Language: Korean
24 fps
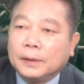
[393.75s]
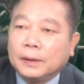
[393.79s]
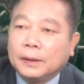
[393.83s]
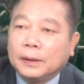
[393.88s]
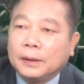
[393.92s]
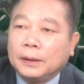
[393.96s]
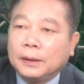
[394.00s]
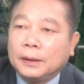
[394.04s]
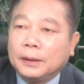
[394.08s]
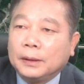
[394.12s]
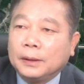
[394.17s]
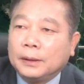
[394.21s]

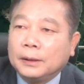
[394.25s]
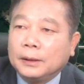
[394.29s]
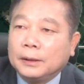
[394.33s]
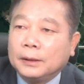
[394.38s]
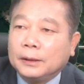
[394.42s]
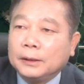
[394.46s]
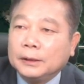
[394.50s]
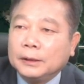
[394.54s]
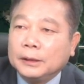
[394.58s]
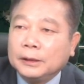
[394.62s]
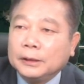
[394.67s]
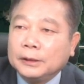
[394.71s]

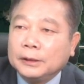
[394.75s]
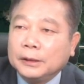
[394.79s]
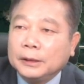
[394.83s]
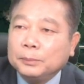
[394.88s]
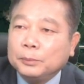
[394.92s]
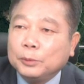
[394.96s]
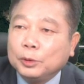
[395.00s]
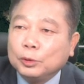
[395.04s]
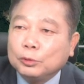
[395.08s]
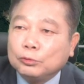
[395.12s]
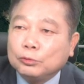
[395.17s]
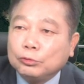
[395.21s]
어, 인근에
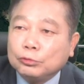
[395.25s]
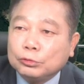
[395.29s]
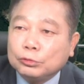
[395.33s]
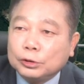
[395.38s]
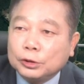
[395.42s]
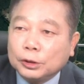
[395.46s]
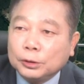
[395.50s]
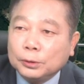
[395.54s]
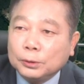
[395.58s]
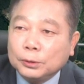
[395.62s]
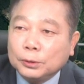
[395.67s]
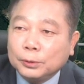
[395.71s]
뭐
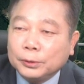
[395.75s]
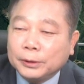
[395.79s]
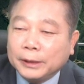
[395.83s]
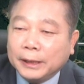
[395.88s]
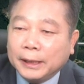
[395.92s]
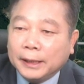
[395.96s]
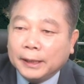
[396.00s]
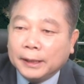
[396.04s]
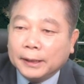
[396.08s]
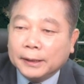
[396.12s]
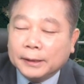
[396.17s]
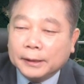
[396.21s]
국선도
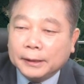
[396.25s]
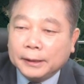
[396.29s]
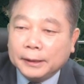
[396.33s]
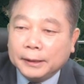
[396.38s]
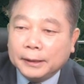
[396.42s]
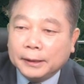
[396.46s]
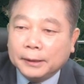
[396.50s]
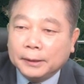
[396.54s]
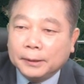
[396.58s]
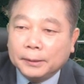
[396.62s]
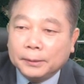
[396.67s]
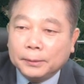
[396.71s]

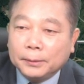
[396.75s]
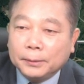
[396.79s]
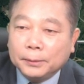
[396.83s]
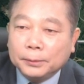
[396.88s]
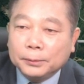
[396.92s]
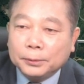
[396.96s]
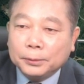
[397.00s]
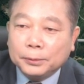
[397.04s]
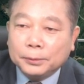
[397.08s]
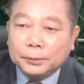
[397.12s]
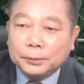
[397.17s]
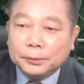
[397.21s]

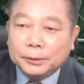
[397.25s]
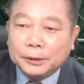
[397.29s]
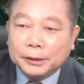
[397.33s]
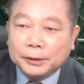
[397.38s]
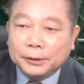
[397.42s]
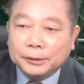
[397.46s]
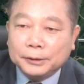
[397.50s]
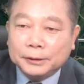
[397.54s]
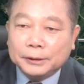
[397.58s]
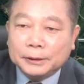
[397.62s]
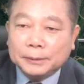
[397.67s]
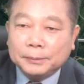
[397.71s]
대학이라고도
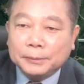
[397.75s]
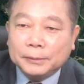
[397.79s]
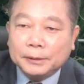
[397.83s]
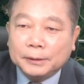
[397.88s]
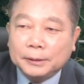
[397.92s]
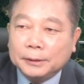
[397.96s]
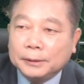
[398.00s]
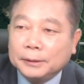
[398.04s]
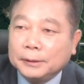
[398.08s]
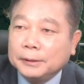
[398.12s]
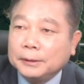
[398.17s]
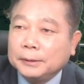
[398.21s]
되어 있음,
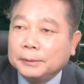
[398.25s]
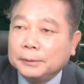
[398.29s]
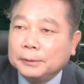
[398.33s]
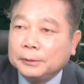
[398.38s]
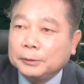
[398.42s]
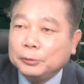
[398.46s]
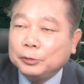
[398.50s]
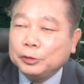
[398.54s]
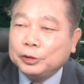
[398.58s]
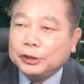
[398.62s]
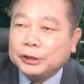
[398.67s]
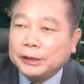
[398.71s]
예,
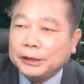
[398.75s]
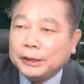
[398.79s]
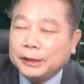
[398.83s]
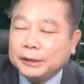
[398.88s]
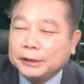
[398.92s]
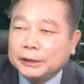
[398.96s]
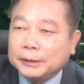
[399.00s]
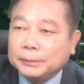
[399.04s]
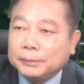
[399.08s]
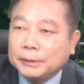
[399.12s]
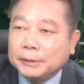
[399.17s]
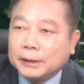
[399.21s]
위치에
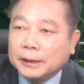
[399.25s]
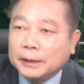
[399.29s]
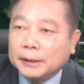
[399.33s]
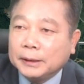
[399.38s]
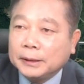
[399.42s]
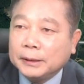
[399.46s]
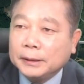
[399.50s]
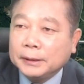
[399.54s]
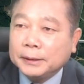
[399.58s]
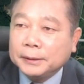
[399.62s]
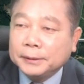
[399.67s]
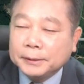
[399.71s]

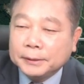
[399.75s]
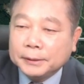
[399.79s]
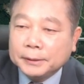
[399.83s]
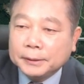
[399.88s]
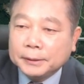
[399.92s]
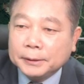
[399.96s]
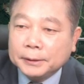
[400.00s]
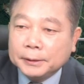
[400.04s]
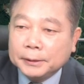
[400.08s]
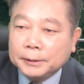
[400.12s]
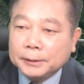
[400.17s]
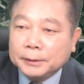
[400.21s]
있습니다.
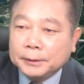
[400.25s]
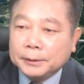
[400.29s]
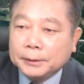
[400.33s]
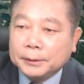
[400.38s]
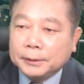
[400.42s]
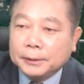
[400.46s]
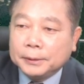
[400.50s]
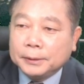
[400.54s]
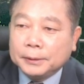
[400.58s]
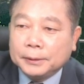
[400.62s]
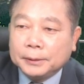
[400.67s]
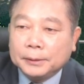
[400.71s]

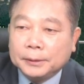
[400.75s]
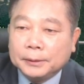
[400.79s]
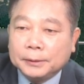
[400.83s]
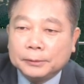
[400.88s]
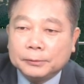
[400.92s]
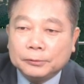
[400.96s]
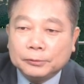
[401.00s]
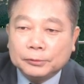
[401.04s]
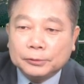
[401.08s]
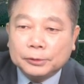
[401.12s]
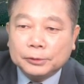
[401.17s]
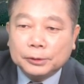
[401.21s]
어,
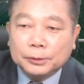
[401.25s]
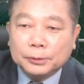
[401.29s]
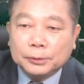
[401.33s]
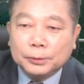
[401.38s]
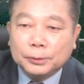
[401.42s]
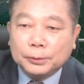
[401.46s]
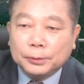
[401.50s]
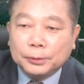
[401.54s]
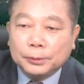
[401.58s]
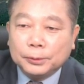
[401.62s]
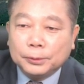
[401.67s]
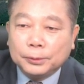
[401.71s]

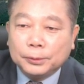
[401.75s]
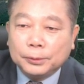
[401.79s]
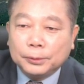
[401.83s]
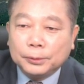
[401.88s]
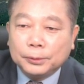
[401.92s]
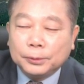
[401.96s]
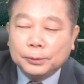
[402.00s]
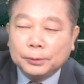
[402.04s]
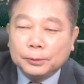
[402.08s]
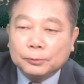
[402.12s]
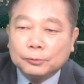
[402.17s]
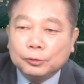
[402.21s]

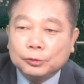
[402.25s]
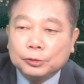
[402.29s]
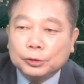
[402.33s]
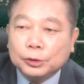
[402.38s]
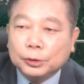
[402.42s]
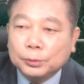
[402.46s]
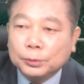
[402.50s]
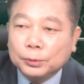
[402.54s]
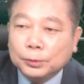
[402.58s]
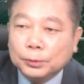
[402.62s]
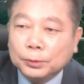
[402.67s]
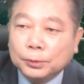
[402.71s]
국선도
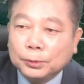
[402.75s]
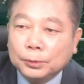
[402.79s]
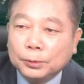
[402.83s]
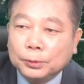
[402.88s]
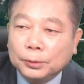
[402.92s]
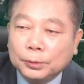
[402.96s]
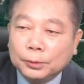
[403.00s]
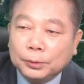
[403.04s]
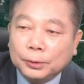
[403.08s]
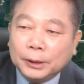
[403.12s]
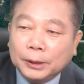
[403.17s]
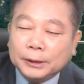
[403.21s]

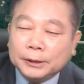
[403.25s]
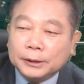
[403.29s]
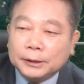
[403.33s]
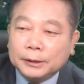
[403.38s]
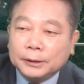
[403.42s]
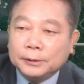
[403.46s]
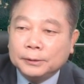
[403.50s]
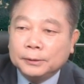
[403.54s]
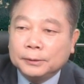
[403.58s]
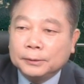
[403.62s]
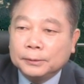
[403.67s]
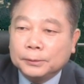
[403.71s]
국선도
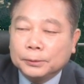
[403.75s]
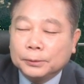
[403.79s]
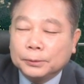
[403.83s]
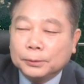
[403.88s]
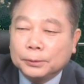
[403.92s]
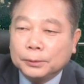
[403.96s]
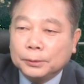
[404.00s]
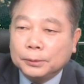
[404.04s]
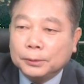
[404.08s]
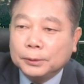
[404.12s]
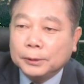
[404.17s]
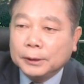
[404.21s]
하시는
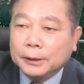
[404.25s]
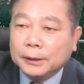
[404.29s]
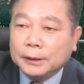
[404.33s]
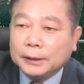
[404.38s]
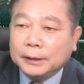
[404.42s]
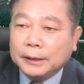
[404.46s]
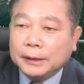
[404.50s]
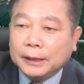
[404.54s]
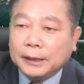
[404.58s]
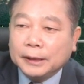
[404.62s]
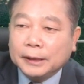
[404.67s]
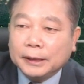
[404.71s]
것도
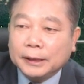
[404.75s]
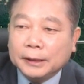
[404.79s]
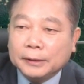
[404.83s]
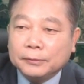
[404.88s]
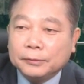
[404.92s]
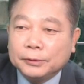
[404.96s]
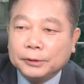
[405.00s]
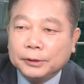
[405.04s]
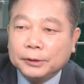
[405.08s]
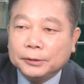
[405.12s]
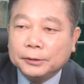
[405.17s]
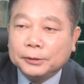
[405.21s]
대학이
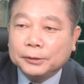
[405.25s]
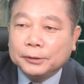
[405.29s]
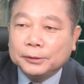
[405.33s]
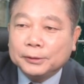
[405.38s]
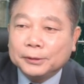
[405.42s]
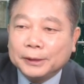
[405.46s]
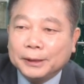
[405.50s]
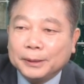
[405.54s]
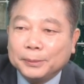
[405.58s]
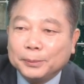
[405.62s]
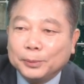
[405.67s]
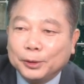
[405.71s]
있군요. 전
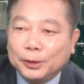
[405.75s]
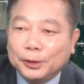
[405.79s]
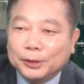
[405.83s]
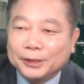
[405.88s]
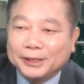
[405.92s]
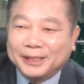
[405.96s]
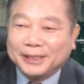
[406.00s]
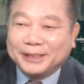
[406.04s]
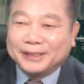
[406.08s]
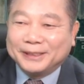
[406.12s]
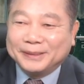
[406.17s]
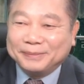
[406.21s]
잘
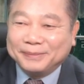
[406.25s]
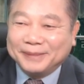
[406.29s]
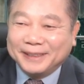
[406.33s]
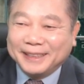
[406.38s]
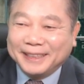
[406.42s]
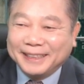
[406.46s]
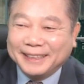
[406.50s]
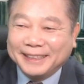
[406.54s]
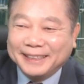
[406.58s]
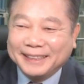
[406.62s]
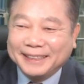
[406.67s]
몰랐었습니다.